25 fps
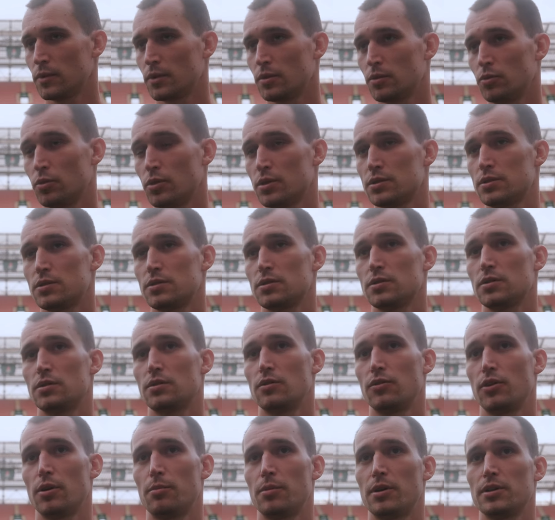У нас
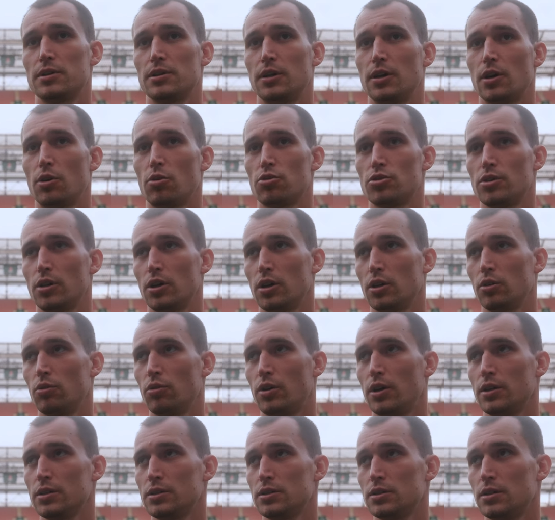э, в команде хорошая
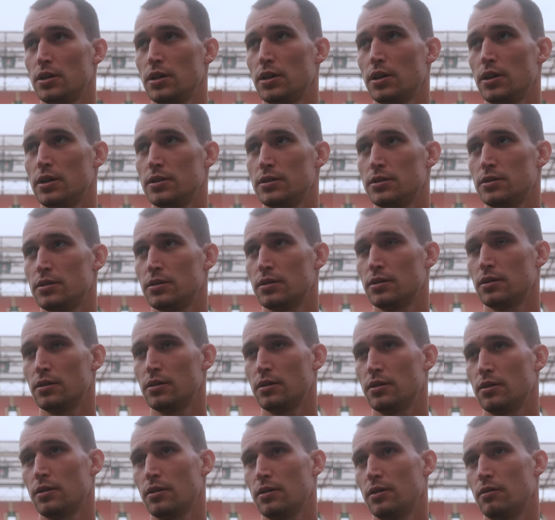конкуренция, есть
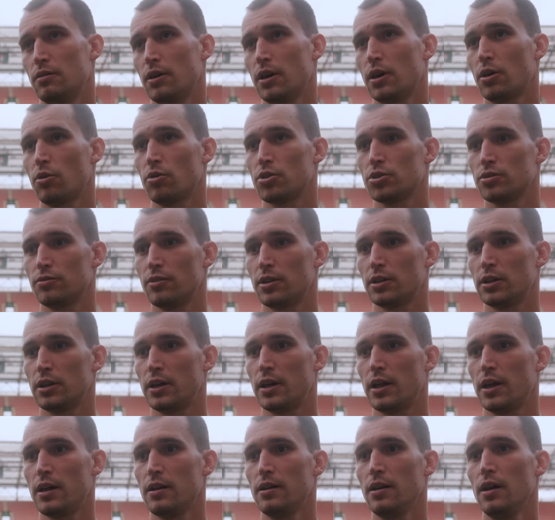э, два хороших
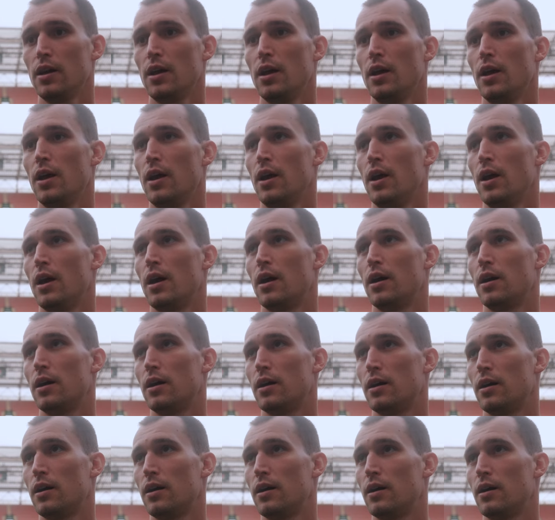вратаря.
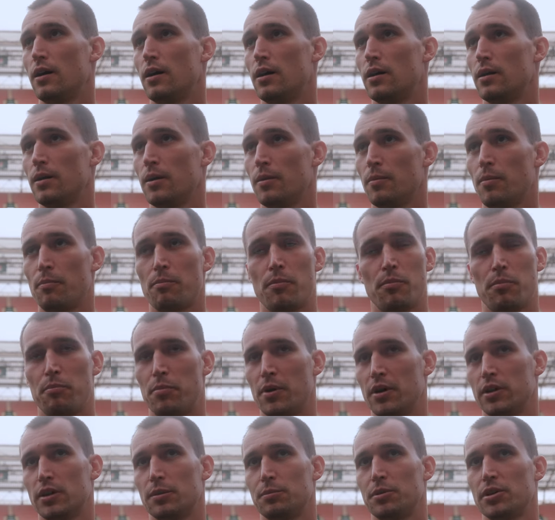А,
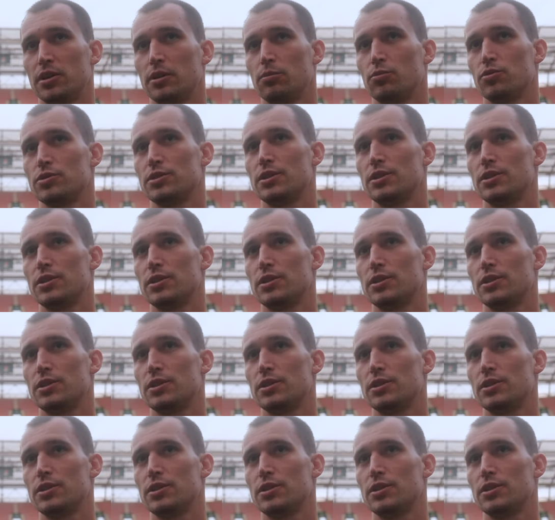Поэтому, поэтому